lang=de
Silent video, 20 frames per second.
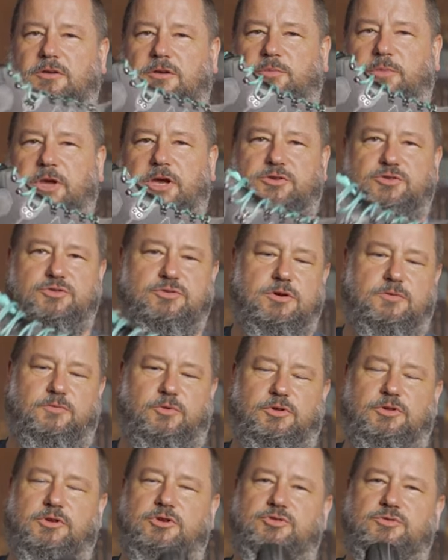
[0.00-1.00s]
Bergschuhe,
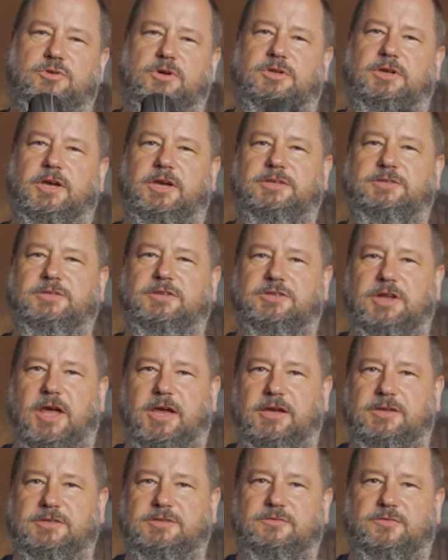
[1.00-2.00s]
Wanderschuhe, der ist nicht
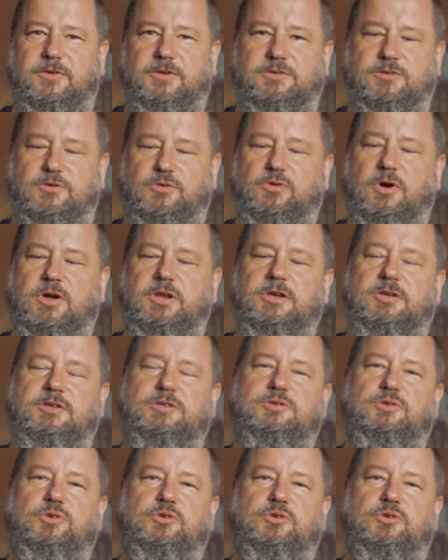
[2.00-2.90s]
steigeisenfest und gar nichts,